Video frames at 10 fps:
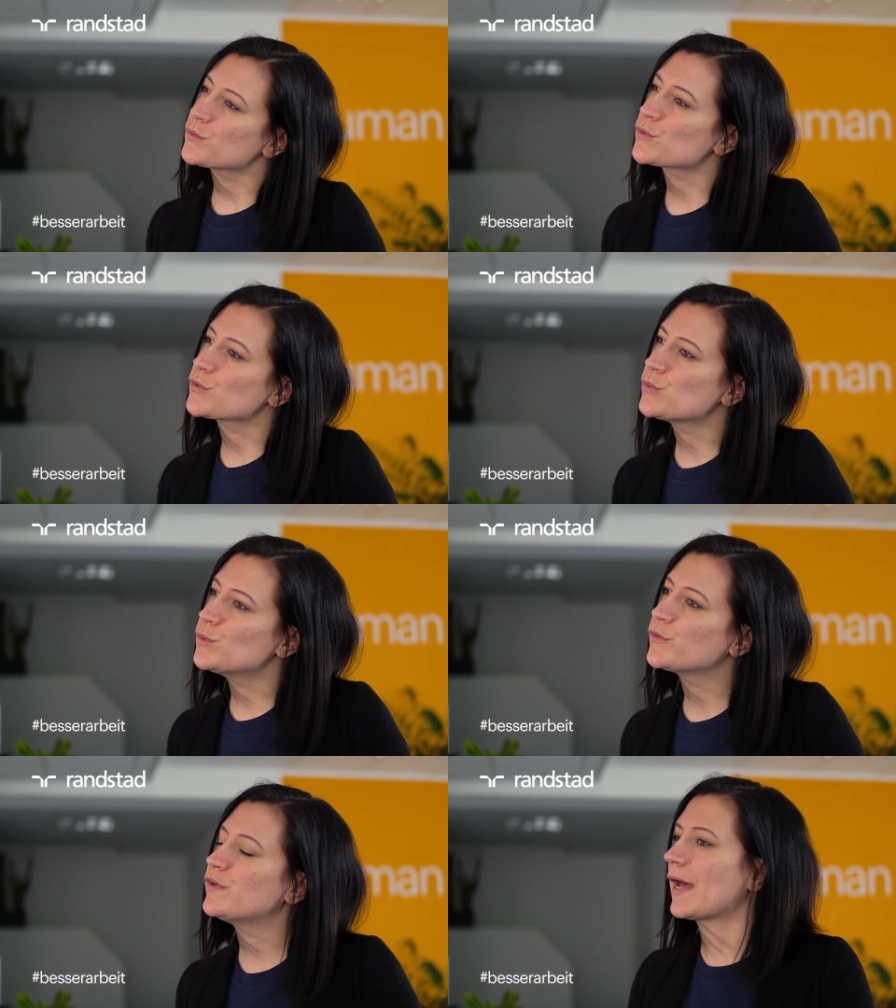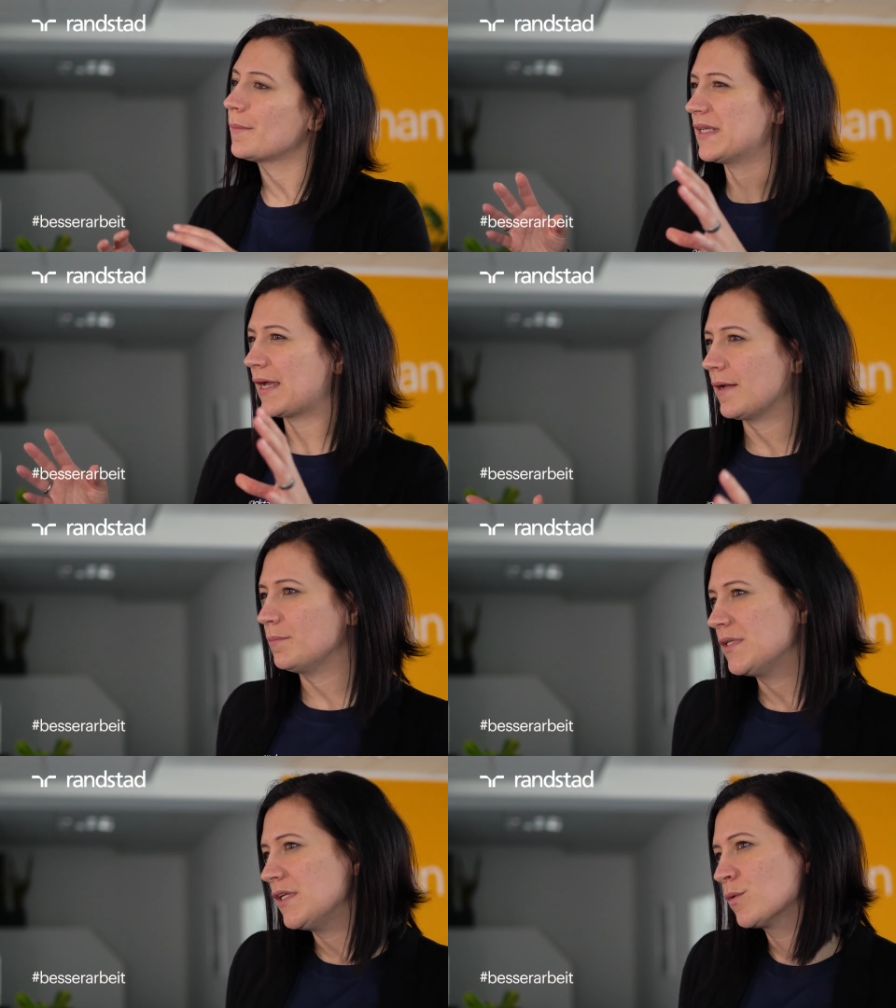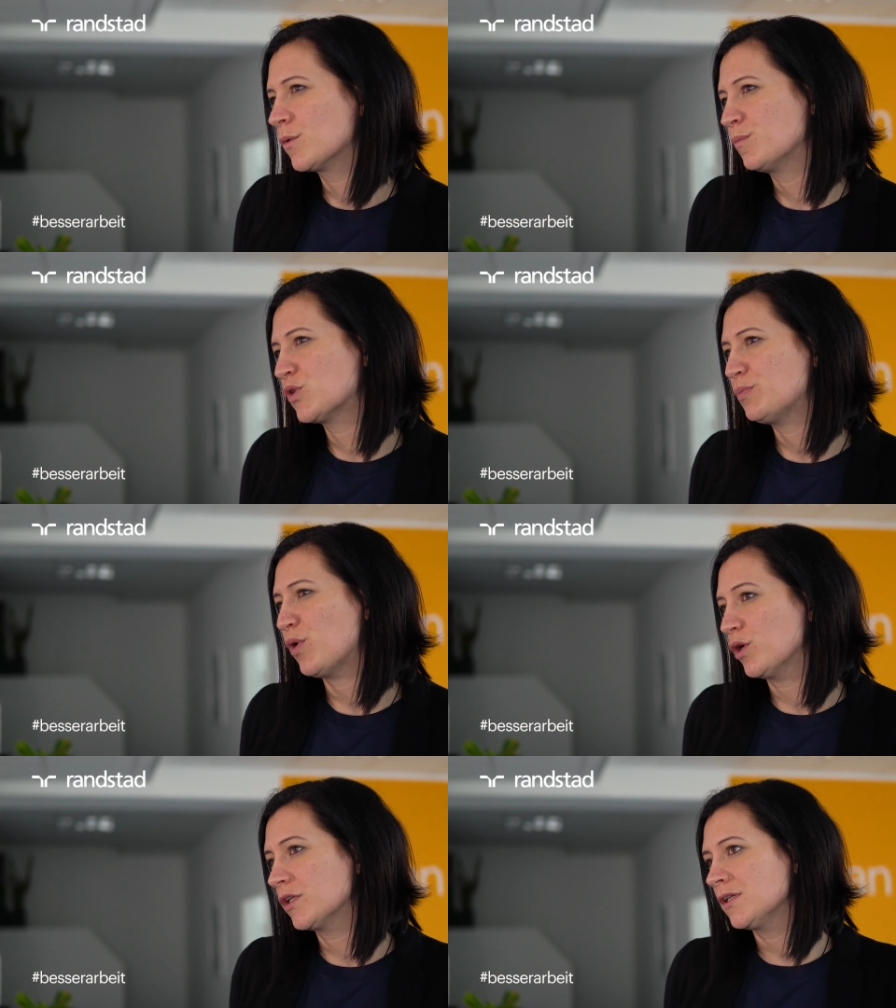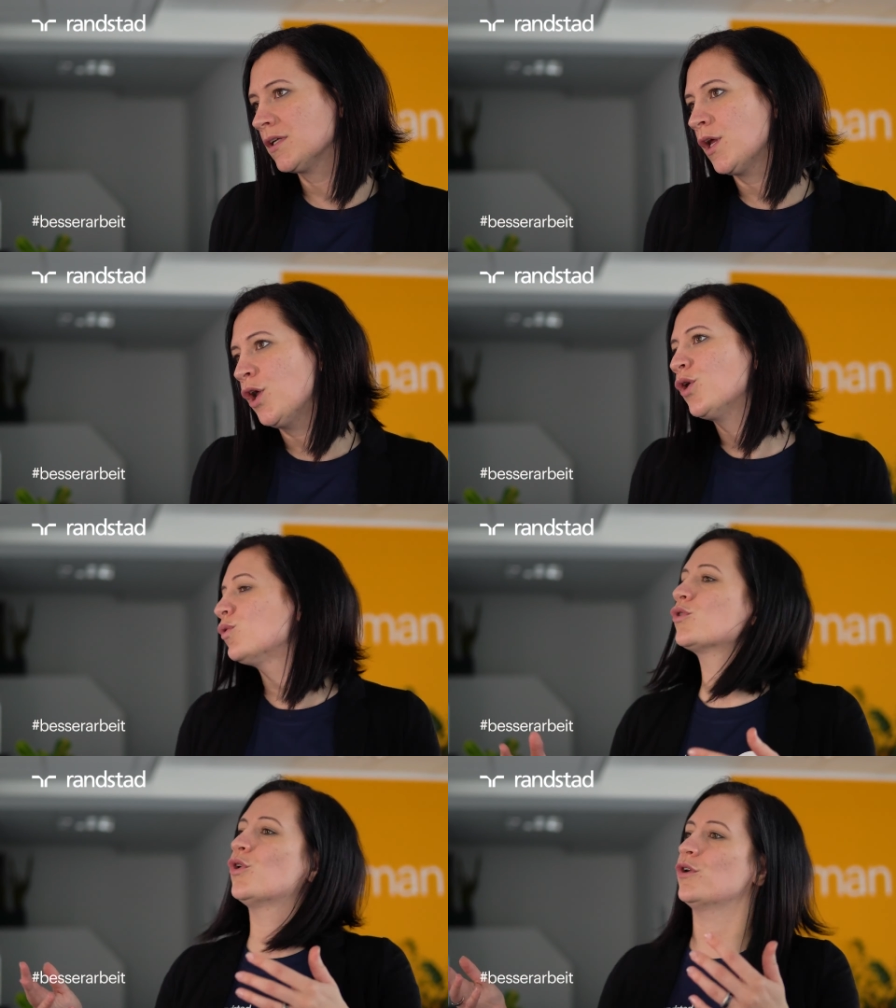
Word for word: uns gesucht, wir haben die Rahmenbedingungen besprochen und